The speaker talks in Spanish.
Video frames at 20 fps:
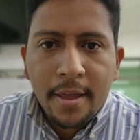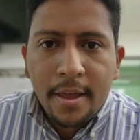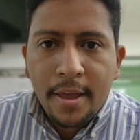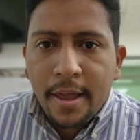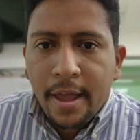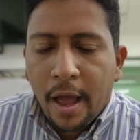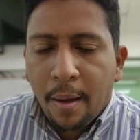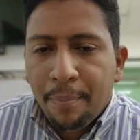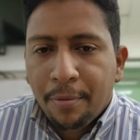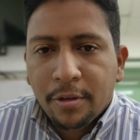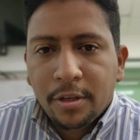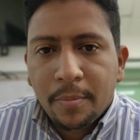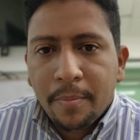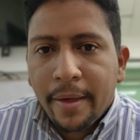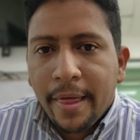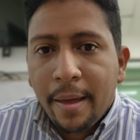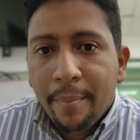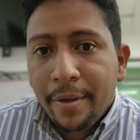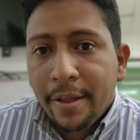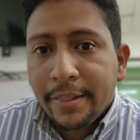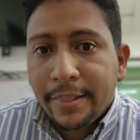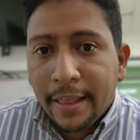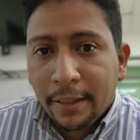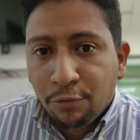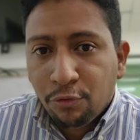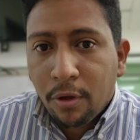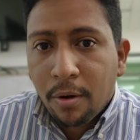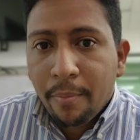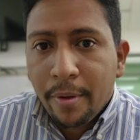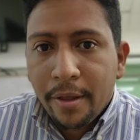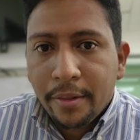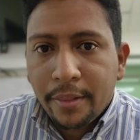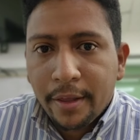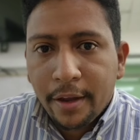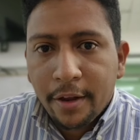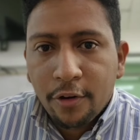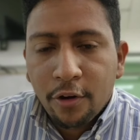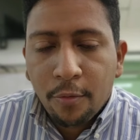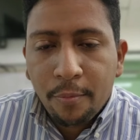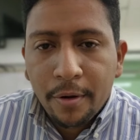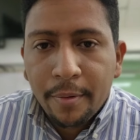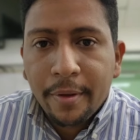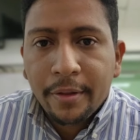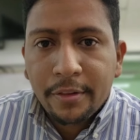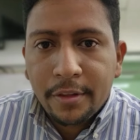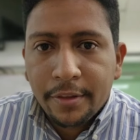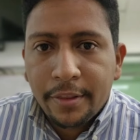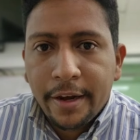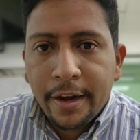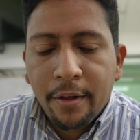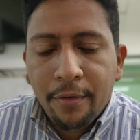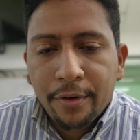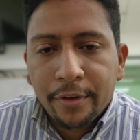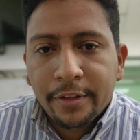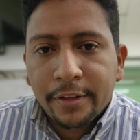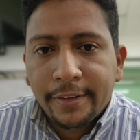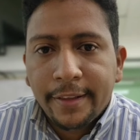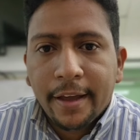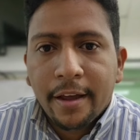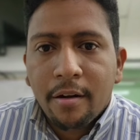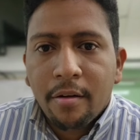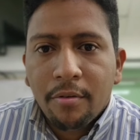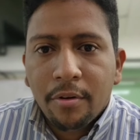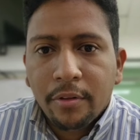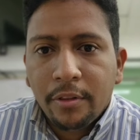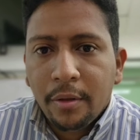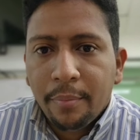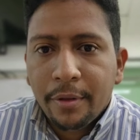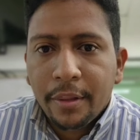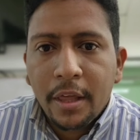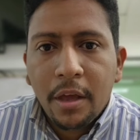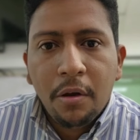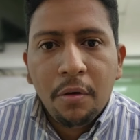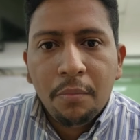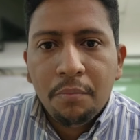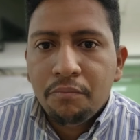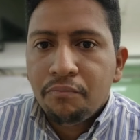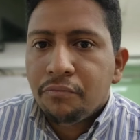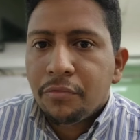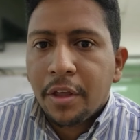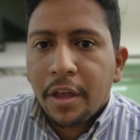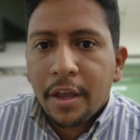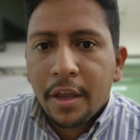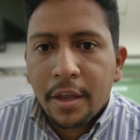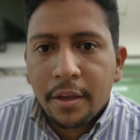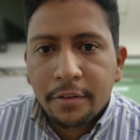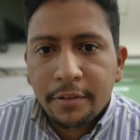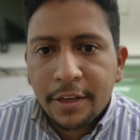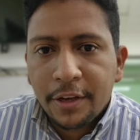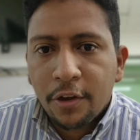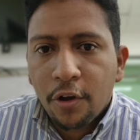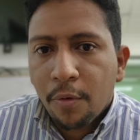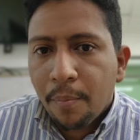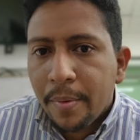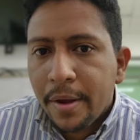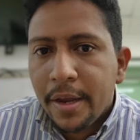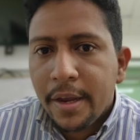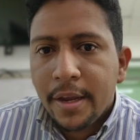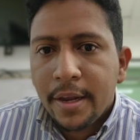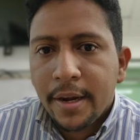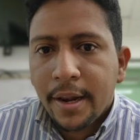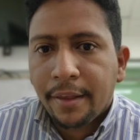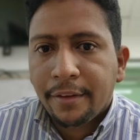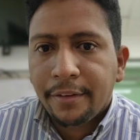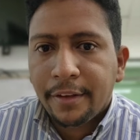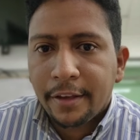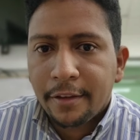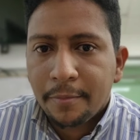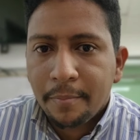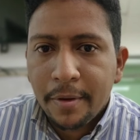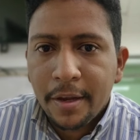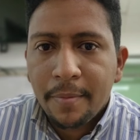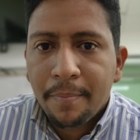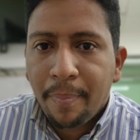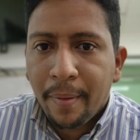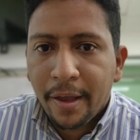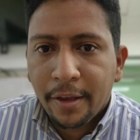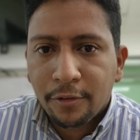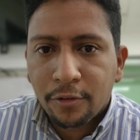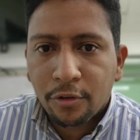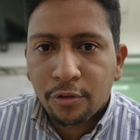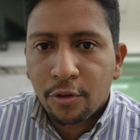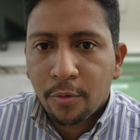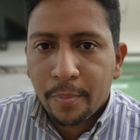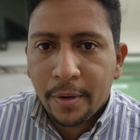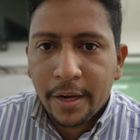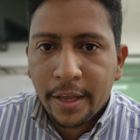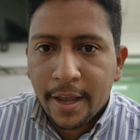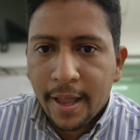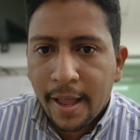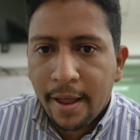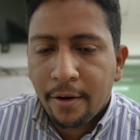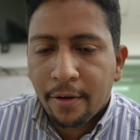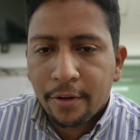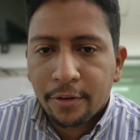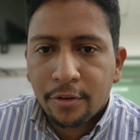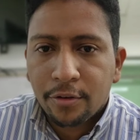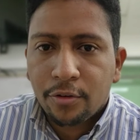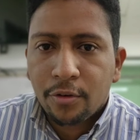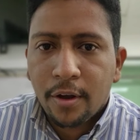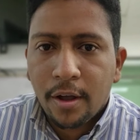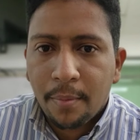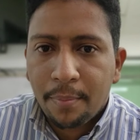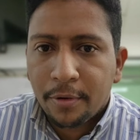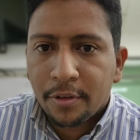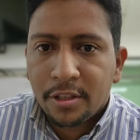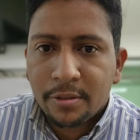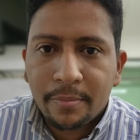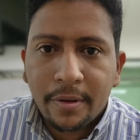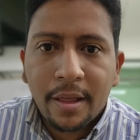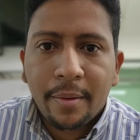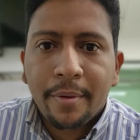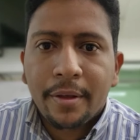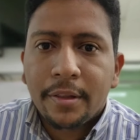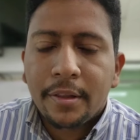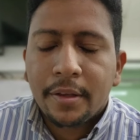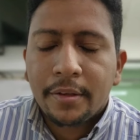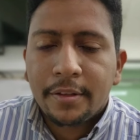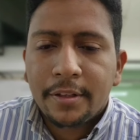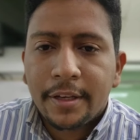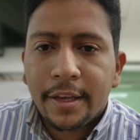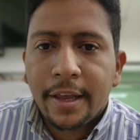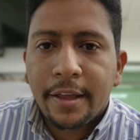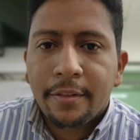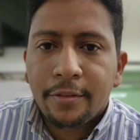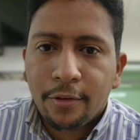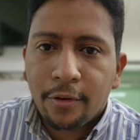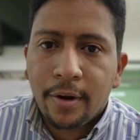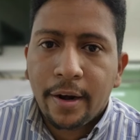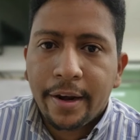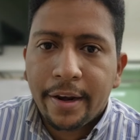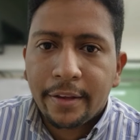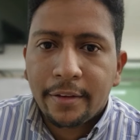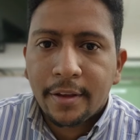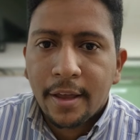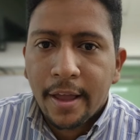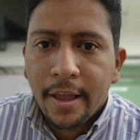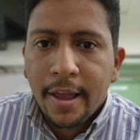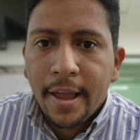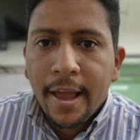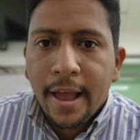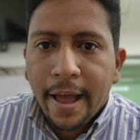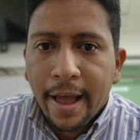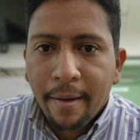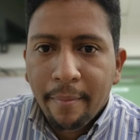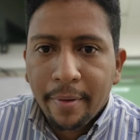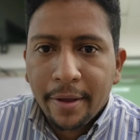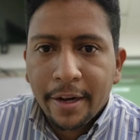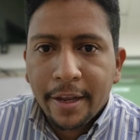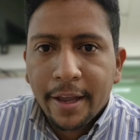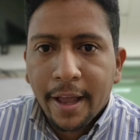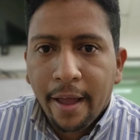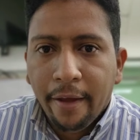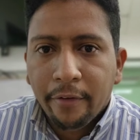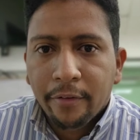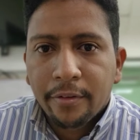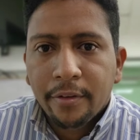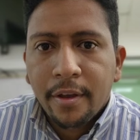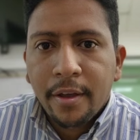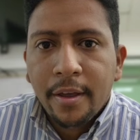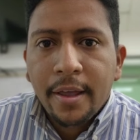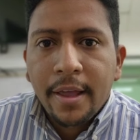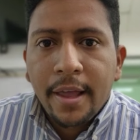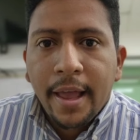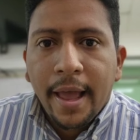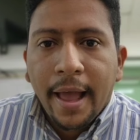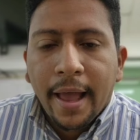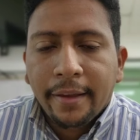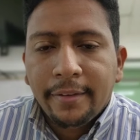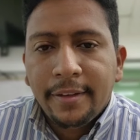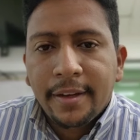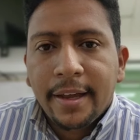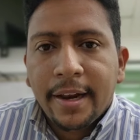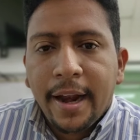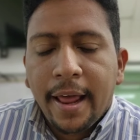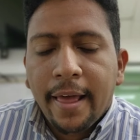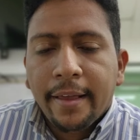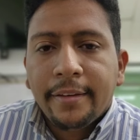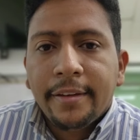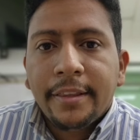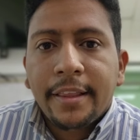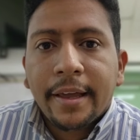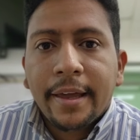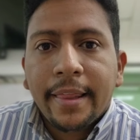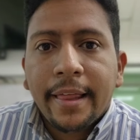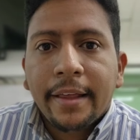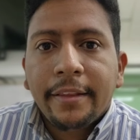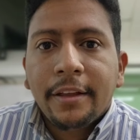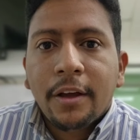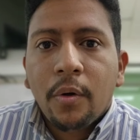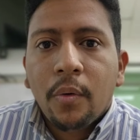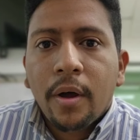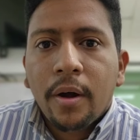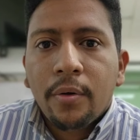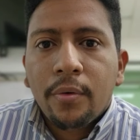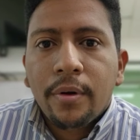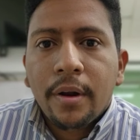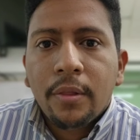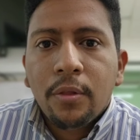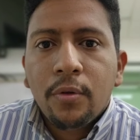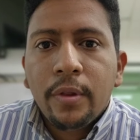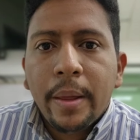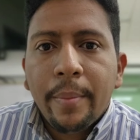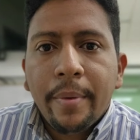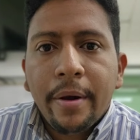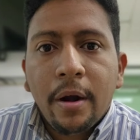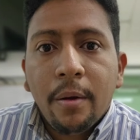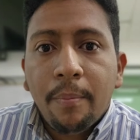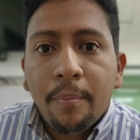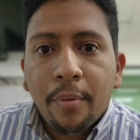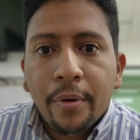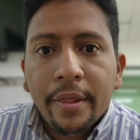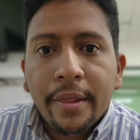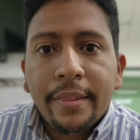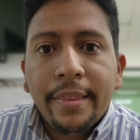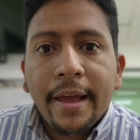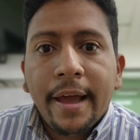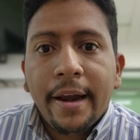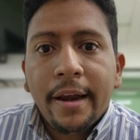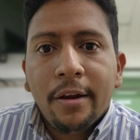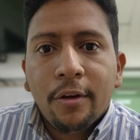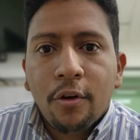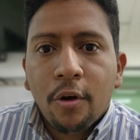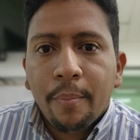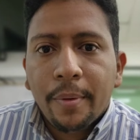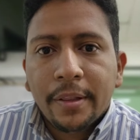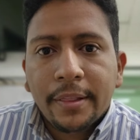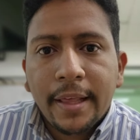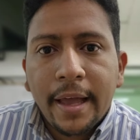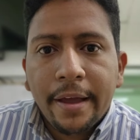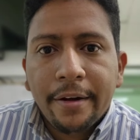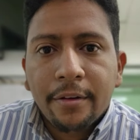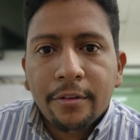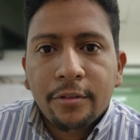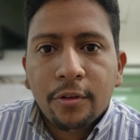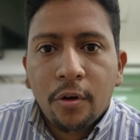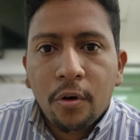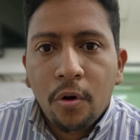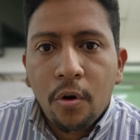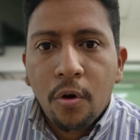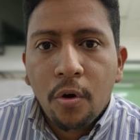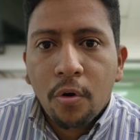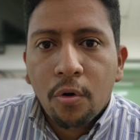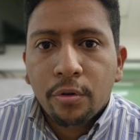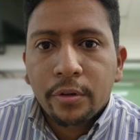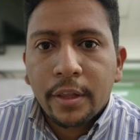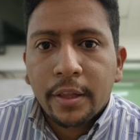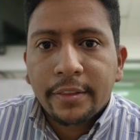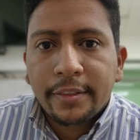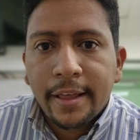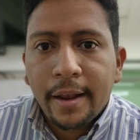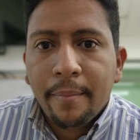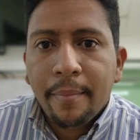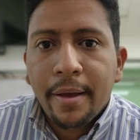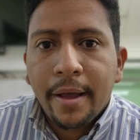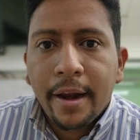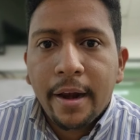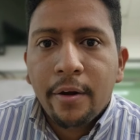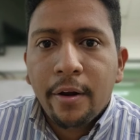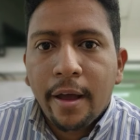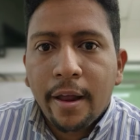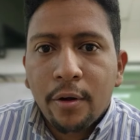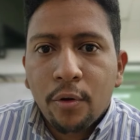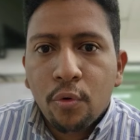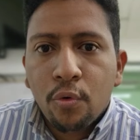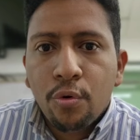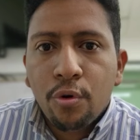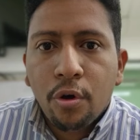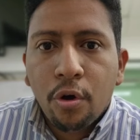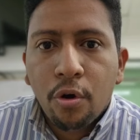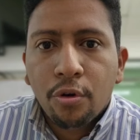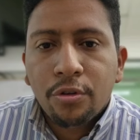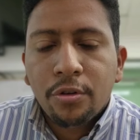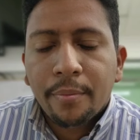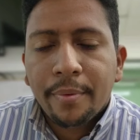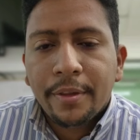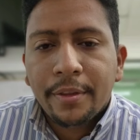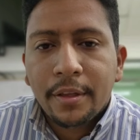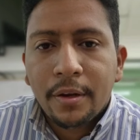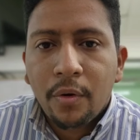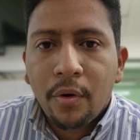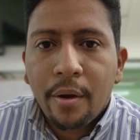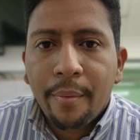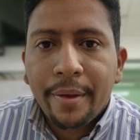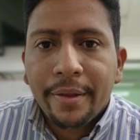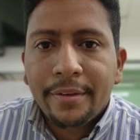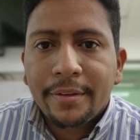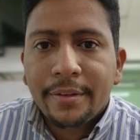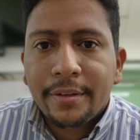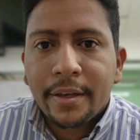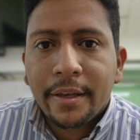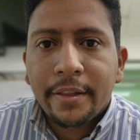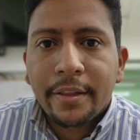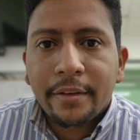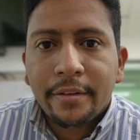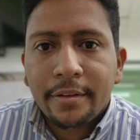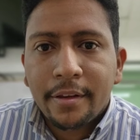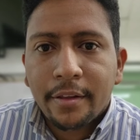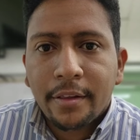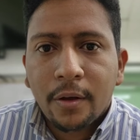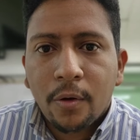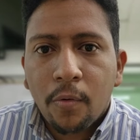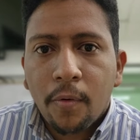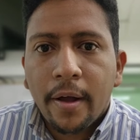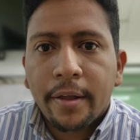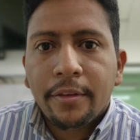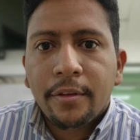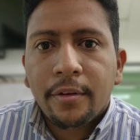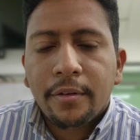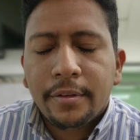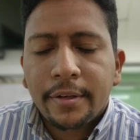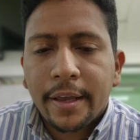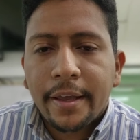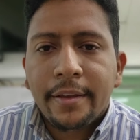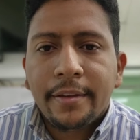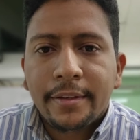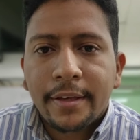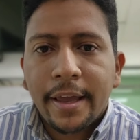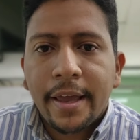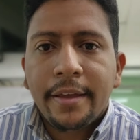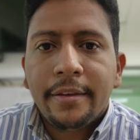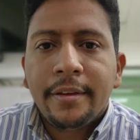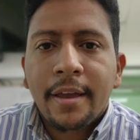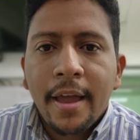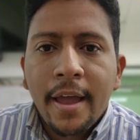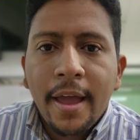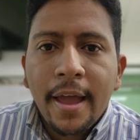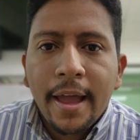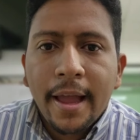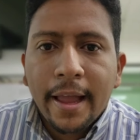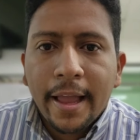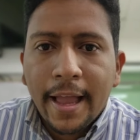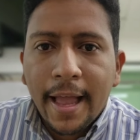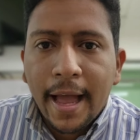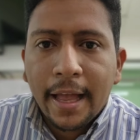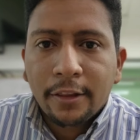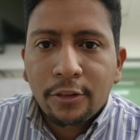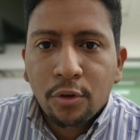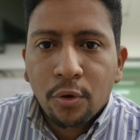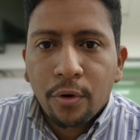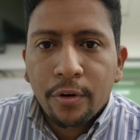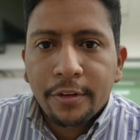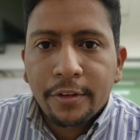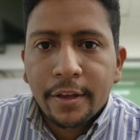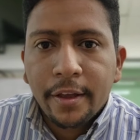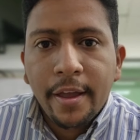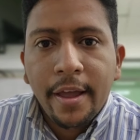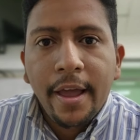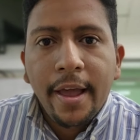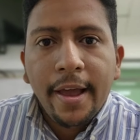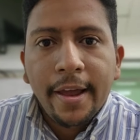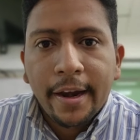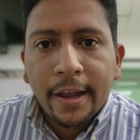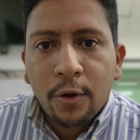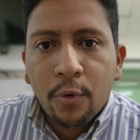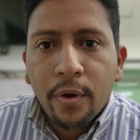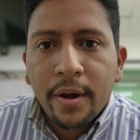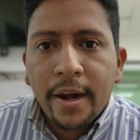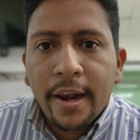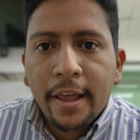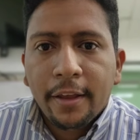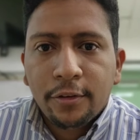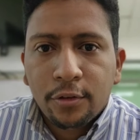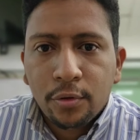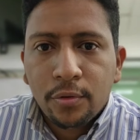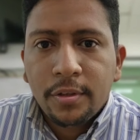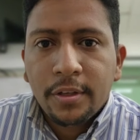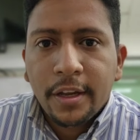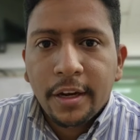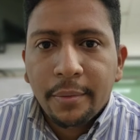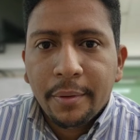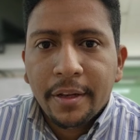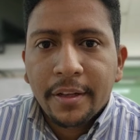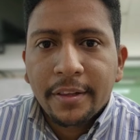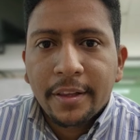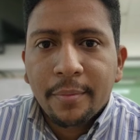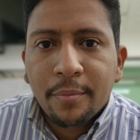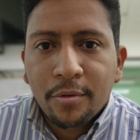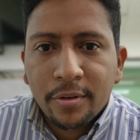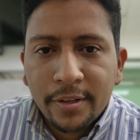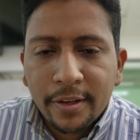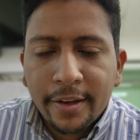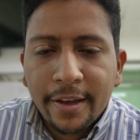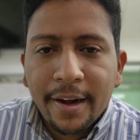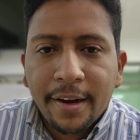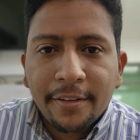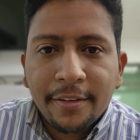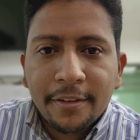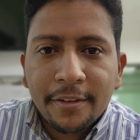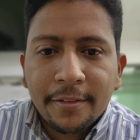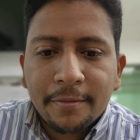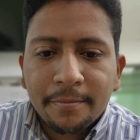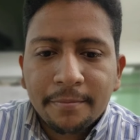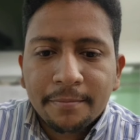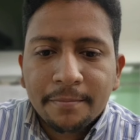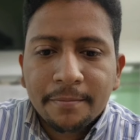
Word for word: aproximadamente actualmente en el 2023 donde se está grabando este video de 5 mil a 6 mil pesos dominicanos que esos son aproximadamente 100 dólares americanos Así que nada, si te quedaste con alguna duda, me los puedes dejar en los comentarios o contactarme al, al 1 829 774 seis 14. Recuerda suscribirte. Muchas gracias.